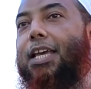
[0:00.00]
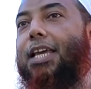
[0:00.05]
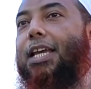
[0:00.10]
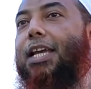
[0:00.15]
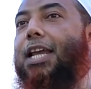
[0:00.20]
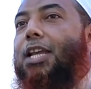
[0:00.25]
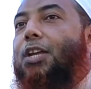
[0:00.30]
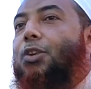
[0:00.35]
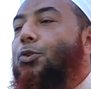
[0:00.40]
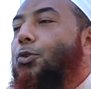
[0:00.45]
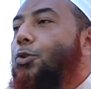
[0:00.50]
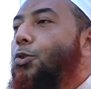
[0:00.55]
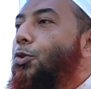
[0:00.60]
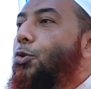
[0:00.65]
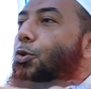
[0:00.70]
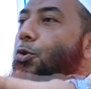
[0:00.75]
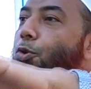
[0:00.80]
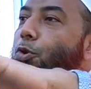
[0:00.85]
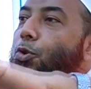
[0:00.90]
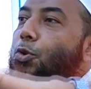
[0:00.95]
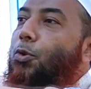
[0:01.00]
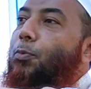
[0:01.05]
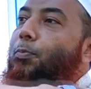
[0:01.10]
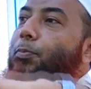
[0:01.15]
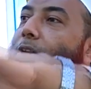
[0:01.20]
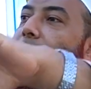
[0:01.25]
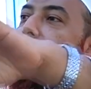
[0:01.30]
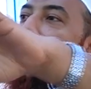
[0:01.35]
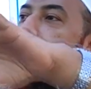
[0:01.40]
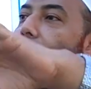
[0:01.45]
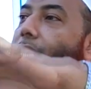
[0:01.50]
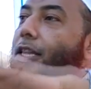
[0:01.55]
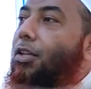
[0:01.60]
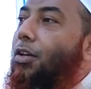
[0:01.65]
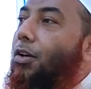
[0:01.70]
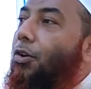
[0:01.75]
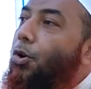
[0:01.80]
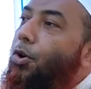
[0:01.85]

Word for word: এখানে নতুন নতুন বেদাত